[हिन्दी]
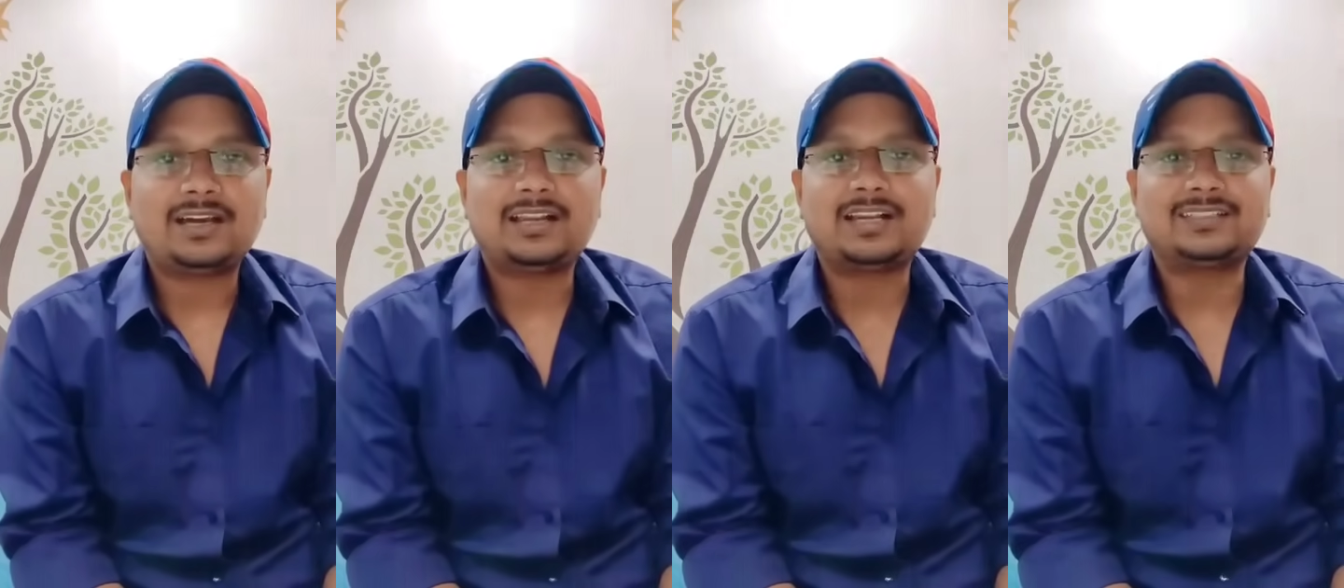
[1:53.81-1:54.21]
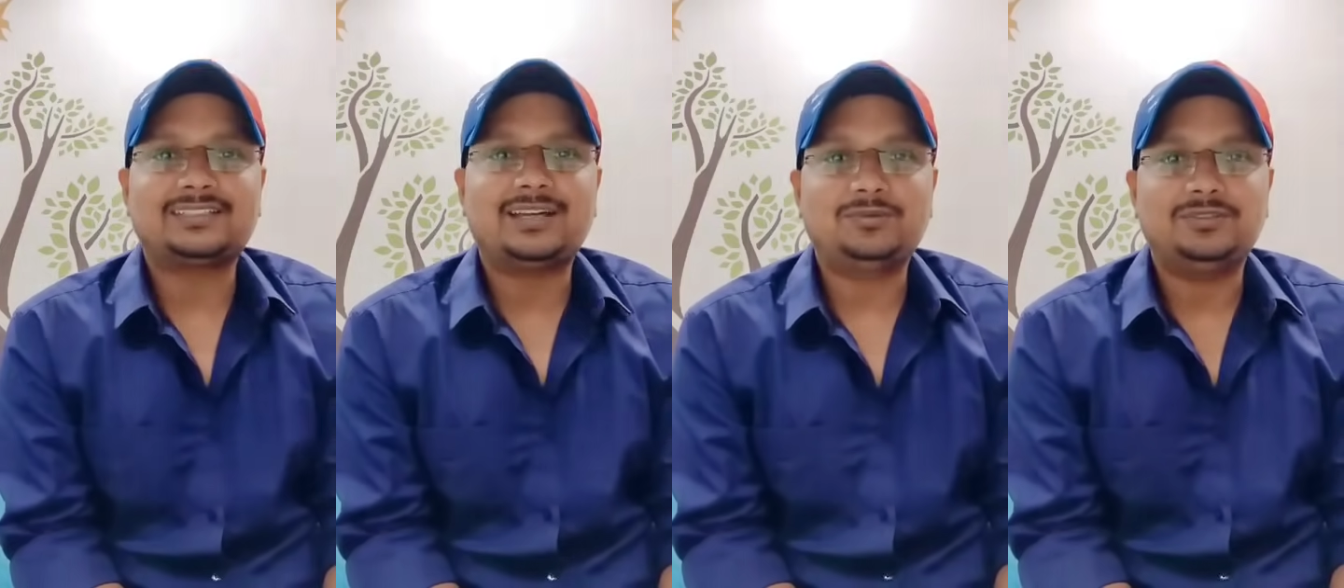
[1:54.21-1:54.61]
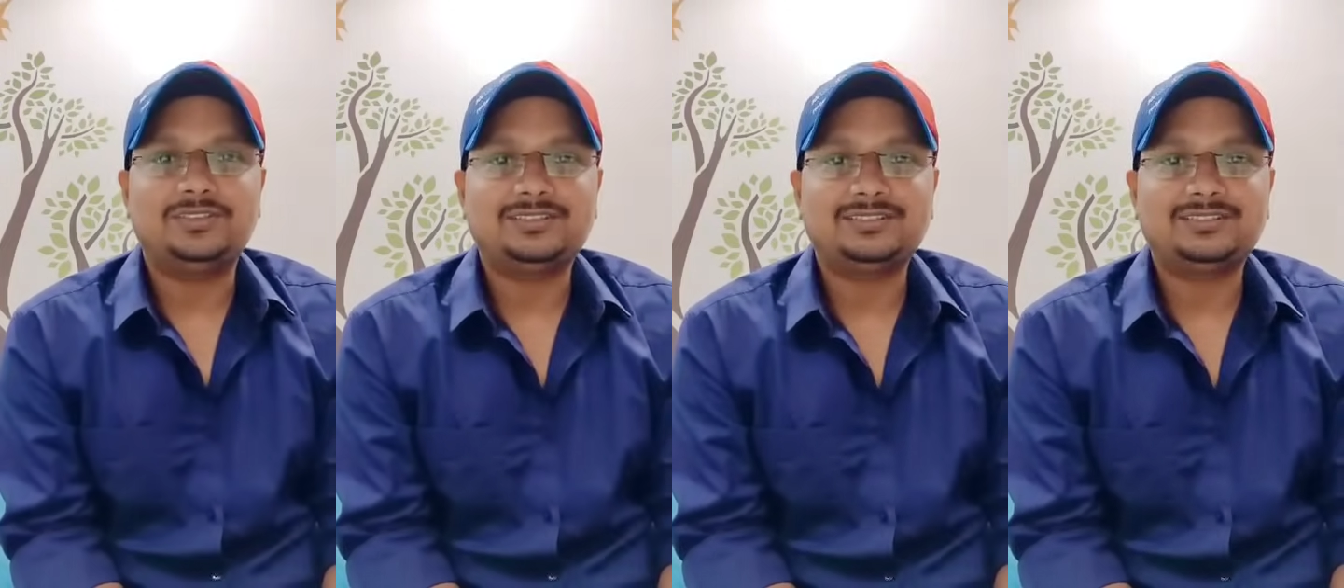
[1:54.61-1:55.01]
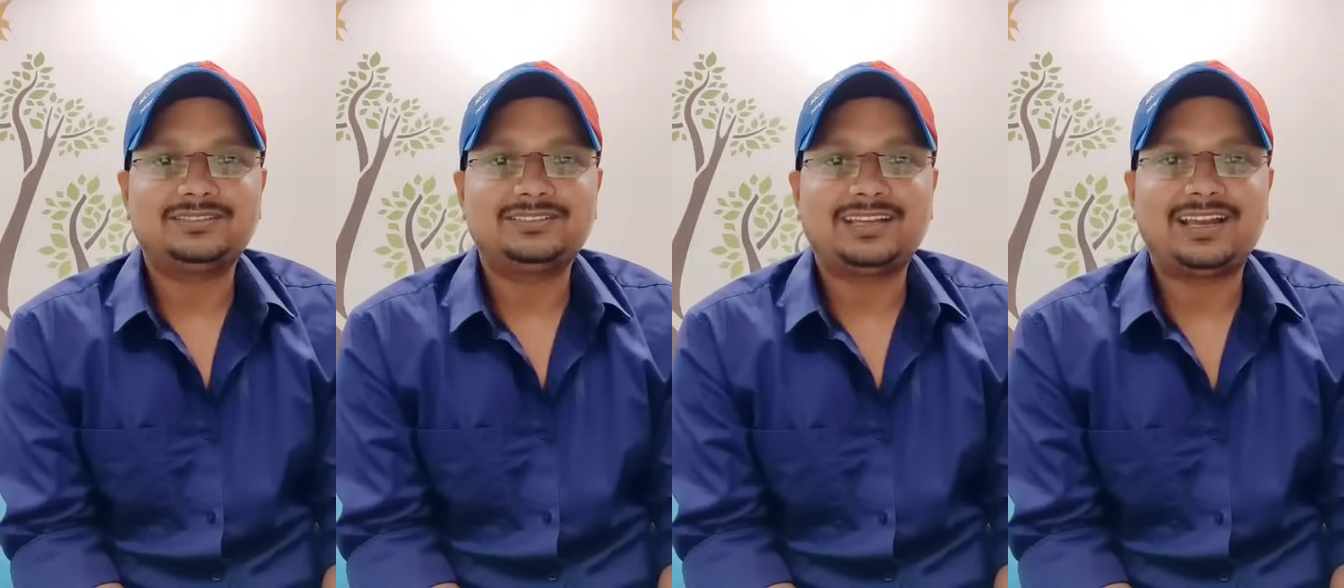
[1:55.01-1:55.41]
हल्का साउंड
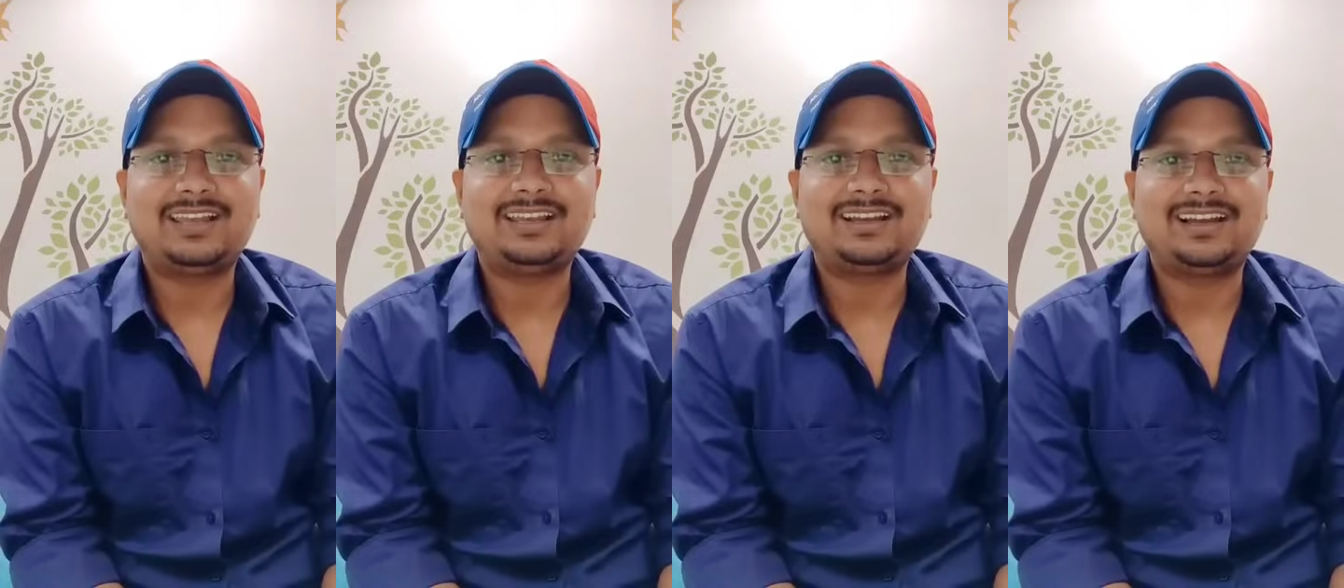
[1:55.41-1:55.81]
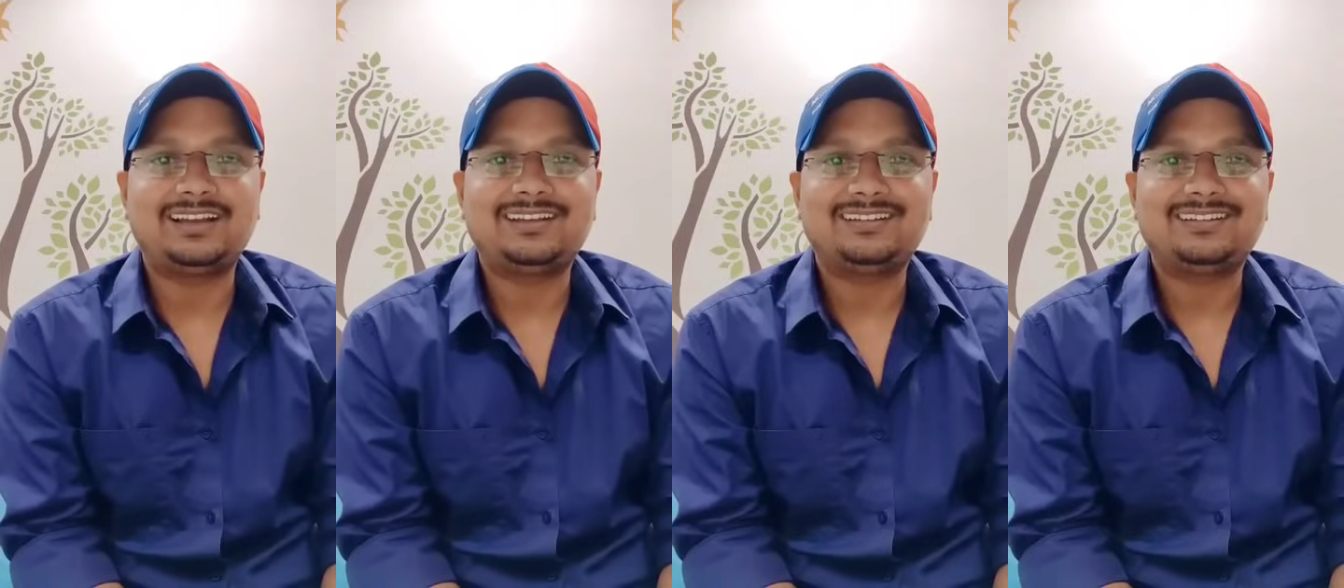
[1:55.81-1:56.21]
हल्का